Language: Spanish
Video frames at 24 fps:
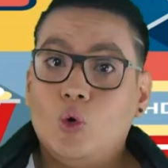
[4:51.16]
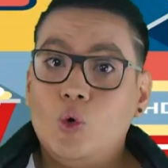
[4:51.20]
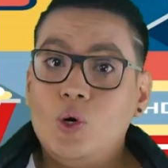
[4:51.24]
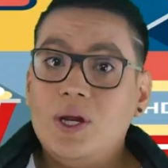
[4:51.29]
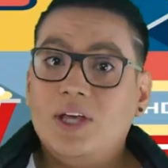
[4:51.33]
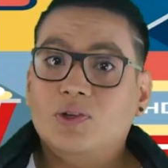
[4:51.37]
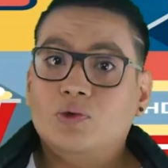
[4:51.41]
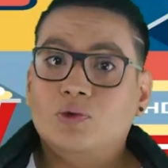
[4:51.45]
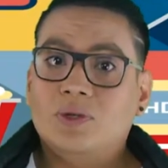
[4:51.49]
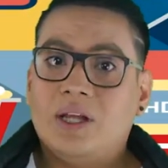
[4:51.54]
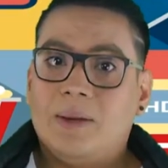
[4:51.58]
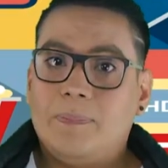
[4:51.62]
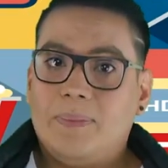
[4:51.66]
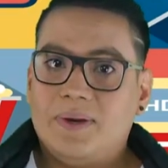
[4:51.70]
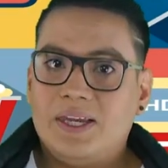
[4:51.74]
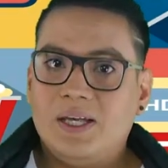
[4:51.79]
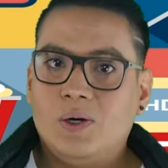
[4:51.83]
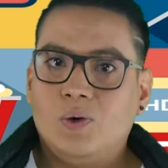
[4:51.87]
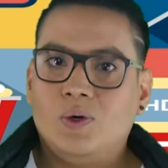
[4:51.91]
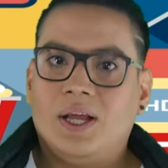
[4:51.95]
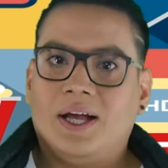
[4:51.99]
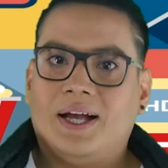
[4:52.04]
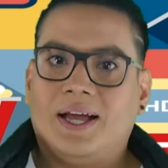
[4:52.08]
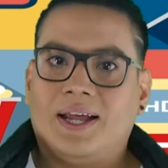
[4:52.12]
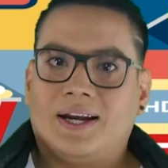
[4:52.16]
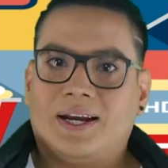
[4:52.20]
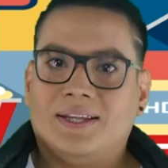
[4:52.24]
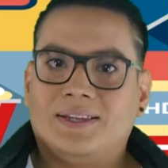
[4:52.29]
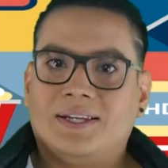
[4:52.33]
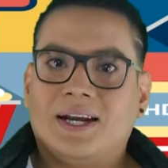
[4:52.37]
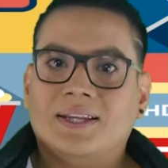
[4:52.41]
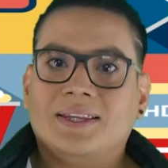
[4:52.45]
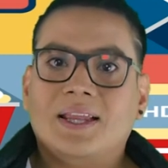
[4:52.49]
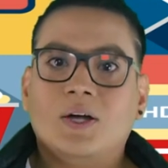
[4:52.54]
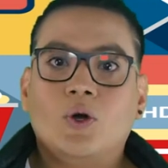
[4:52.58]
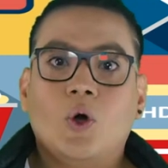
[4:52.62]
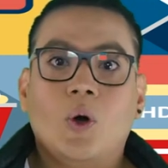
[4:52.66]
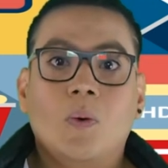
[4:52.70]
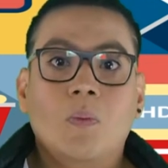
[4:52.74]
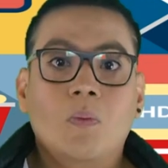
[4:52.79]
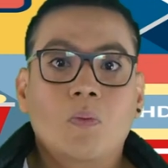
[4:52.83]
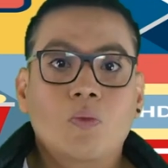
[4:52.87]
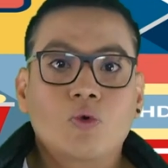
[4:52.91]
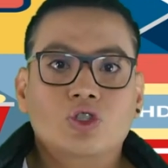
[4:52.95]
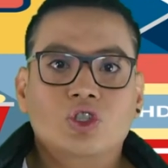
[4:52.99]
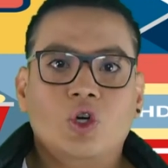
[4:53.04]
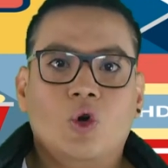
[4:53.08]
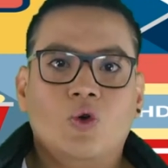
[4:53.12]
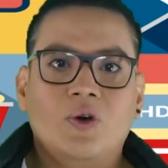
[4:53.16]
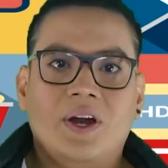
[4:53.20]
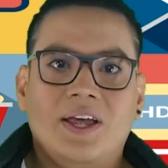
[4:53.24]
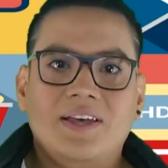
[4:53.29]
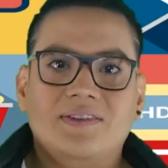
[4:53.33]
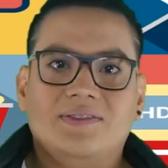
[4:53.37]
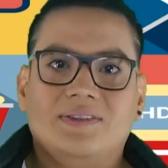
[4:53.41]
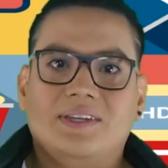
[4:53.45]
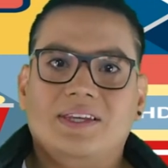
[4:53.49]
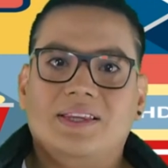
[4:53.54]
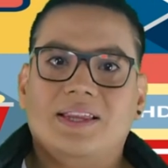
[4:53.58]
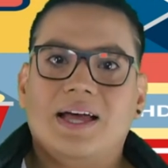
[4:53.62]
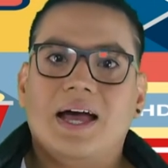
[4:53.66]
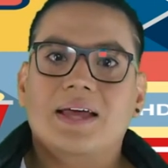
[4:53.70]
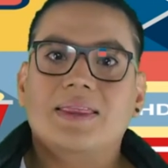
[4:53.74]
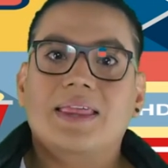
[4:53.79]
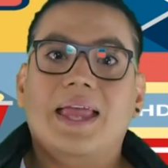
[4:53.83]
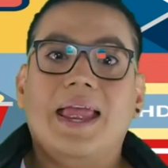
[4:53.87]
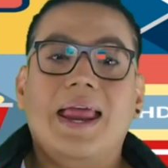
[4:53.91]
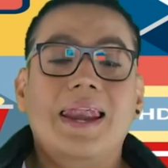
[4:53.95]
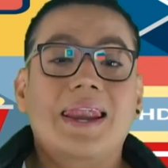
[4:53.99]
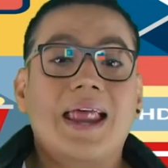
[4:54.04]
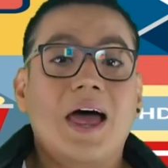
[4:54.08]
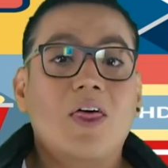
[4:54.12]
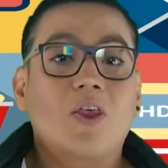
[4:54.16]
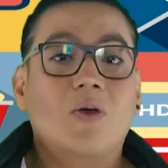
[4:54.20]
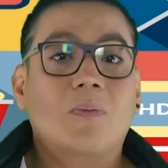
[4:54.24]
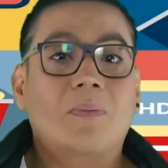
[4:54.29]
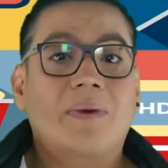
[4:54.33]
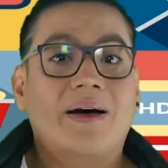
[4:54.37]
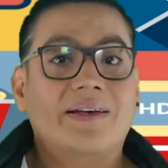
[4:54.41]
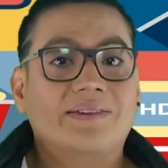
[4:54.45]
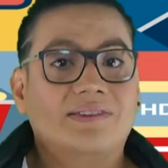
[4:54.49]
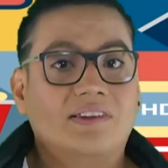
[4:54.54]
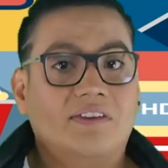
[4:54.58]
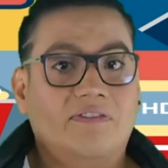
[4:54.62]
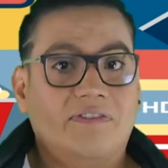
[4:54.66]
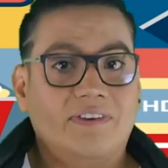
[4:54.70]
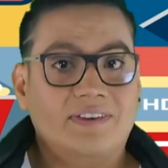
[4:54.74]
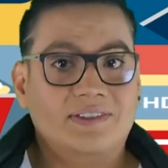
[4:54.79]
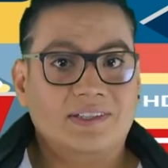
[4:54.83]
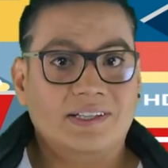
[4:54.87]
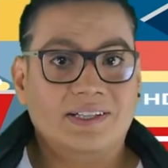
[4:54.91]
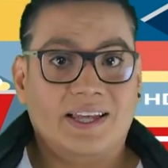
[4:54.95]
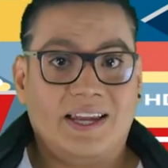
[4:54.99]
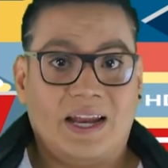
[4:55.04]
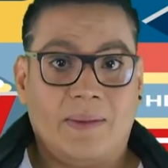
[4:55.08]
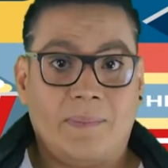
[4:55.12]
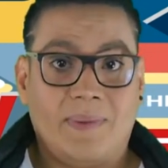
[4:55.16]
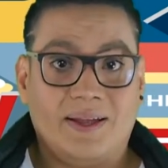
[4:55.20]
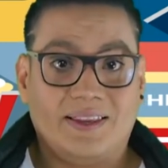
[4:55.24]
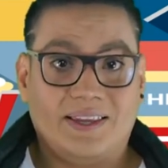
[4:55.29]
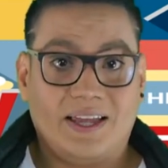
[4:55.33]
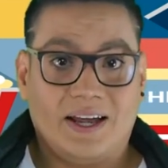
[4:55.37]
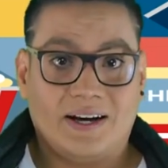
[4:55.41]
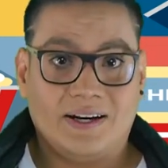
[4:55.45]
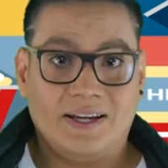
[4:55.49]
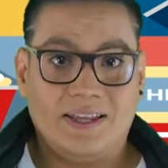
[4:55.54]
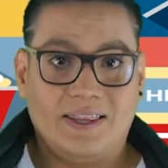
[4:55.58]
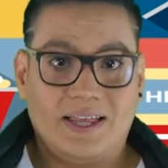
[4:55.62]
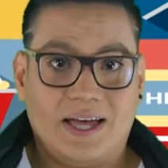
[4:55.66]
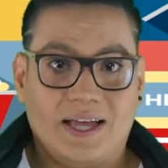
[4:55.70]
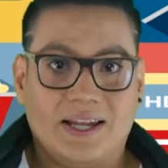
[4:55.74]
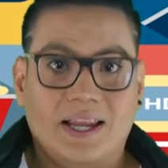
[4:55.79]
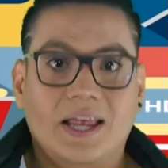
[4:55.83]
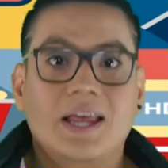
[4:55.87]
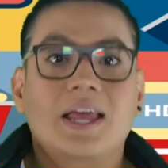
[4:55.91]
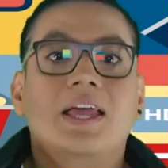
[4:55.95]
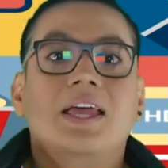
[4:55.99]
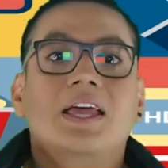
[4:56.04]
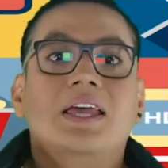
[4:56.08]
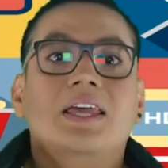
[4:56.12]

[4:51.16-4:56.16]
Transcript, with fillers: Turi es una película que retrata con mucha honestidad el lado más difícil de la maternidad